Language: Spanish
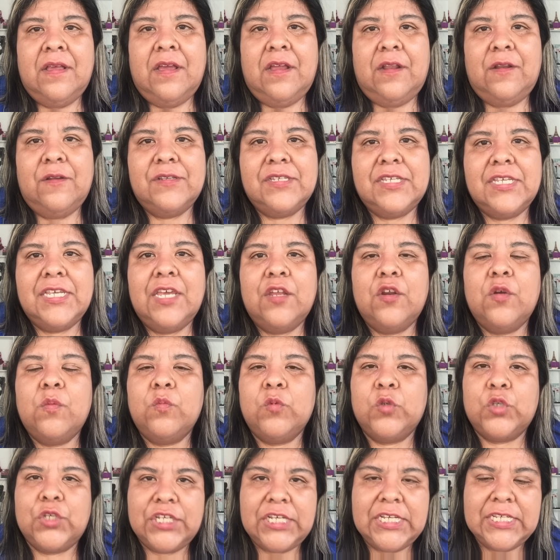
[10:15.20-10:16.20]
Los quiero
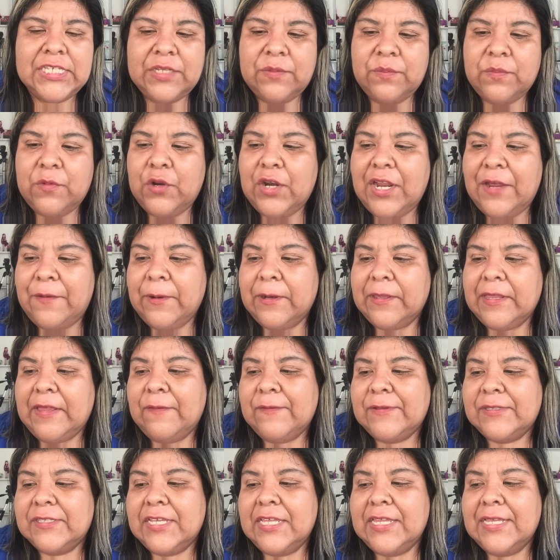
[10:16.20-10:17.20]
muchísimo, la verdad
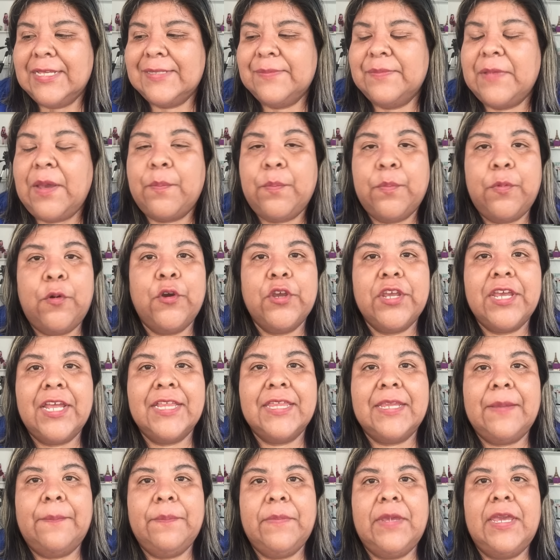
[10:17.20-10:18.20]
ustedes me
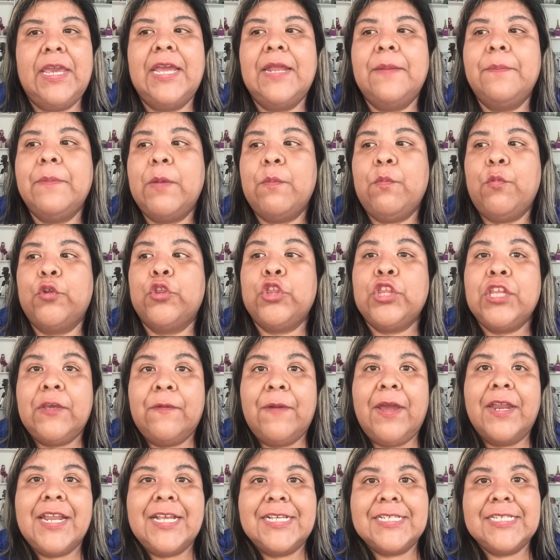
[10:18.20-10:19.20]
apoyan también, me
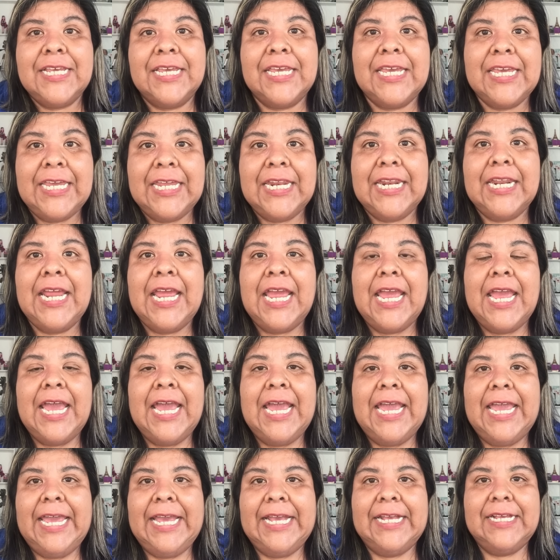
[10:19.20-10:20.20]
motivan a seguir
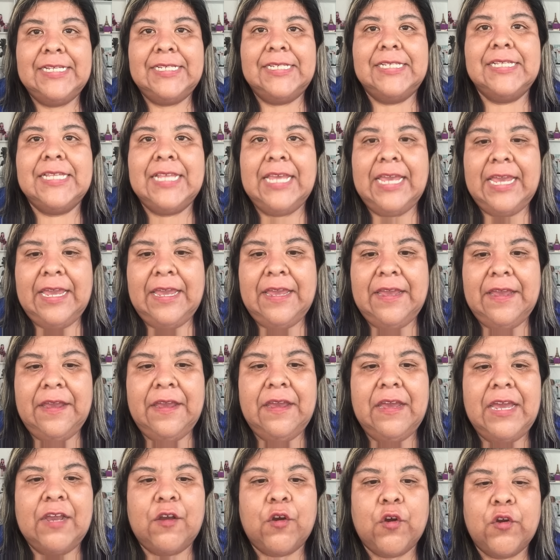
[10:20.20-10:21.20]

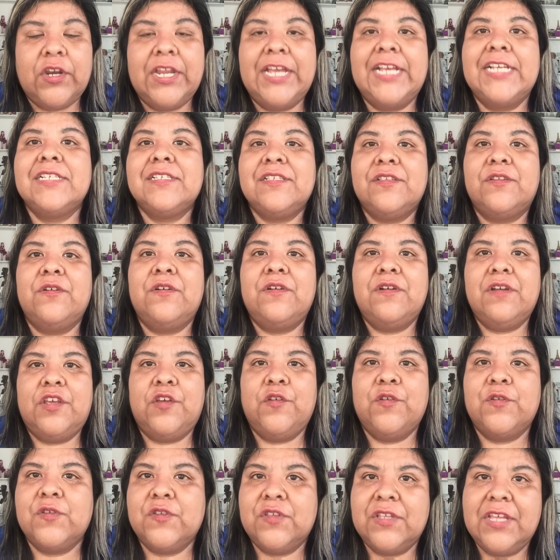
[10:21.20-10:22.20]
este, con esto
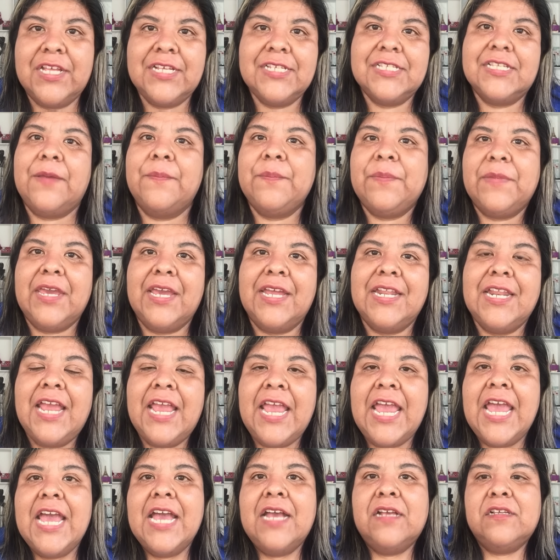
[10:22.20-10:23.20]
y ustedes también.
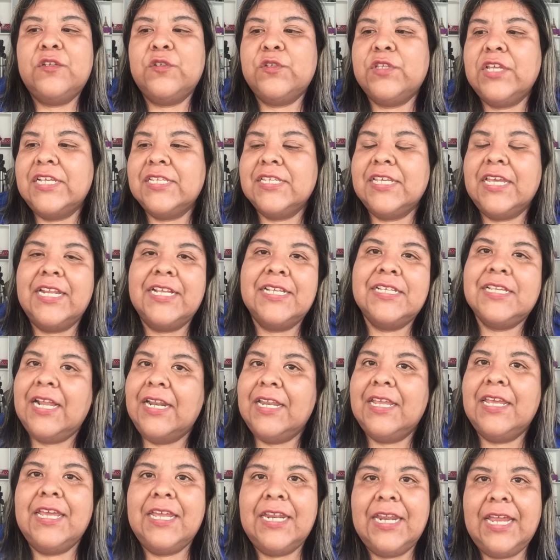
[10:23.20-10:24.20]
Si ustedes quieren
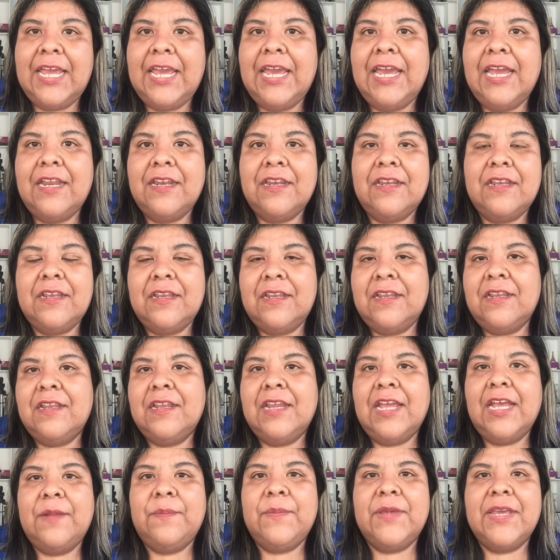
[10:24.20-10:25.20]
salir en,
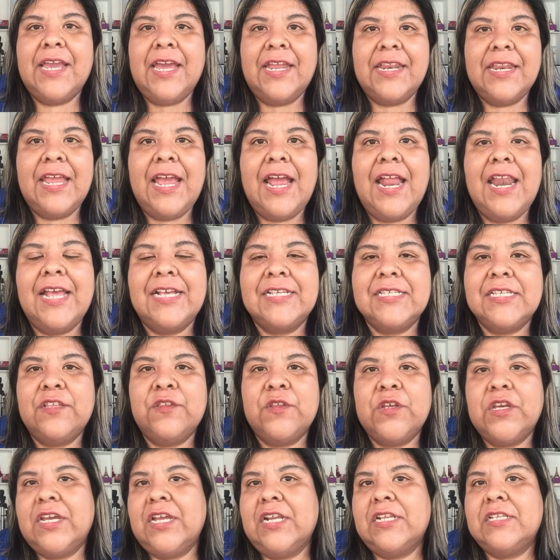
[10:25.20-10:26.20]
mi canal
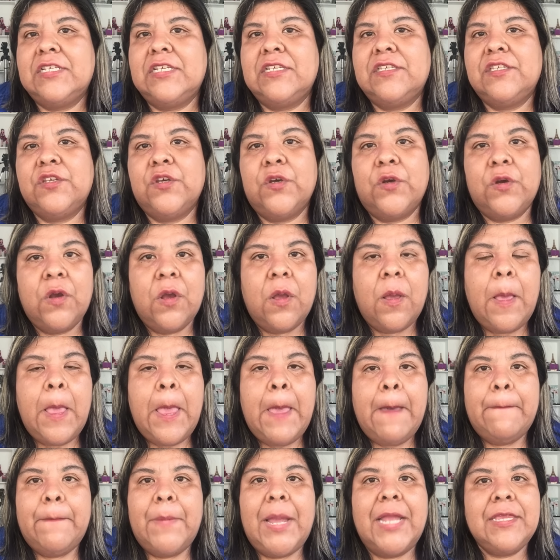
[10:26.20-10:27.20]
haciendo ejercicio,
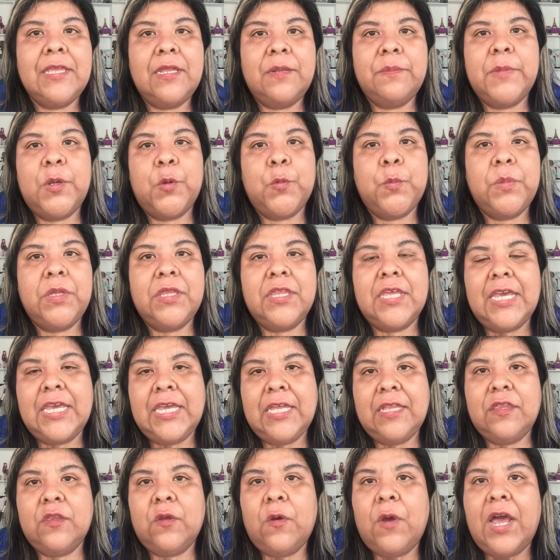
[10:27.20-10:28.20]
mándenme un
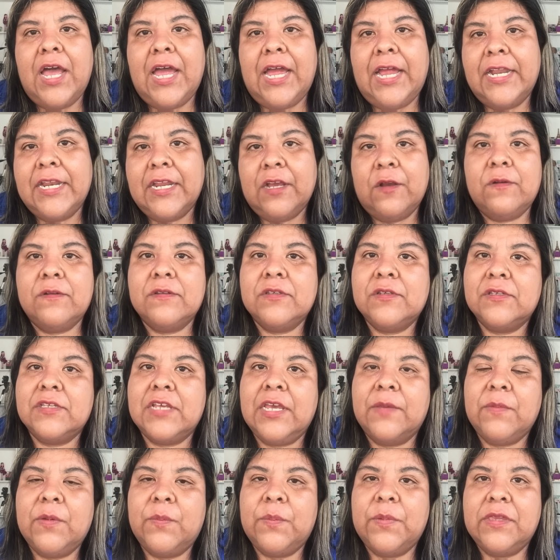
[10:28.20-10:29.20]
videito a negocios
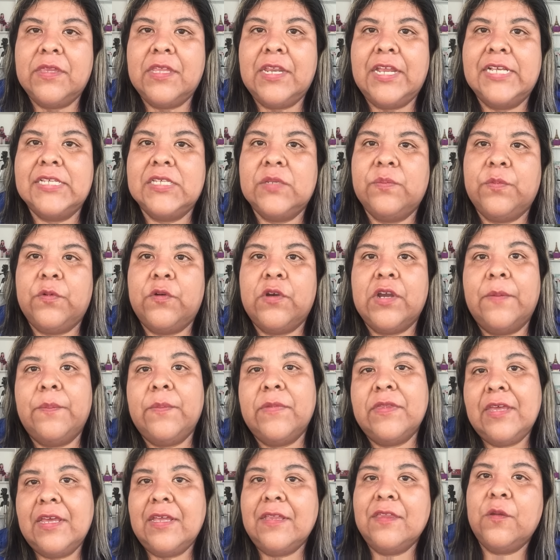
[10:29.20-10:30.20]
a MP3 y pongan
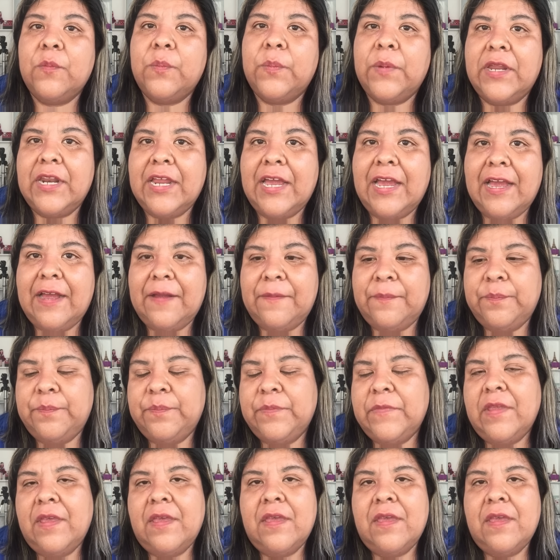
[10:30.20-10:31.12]
videito para,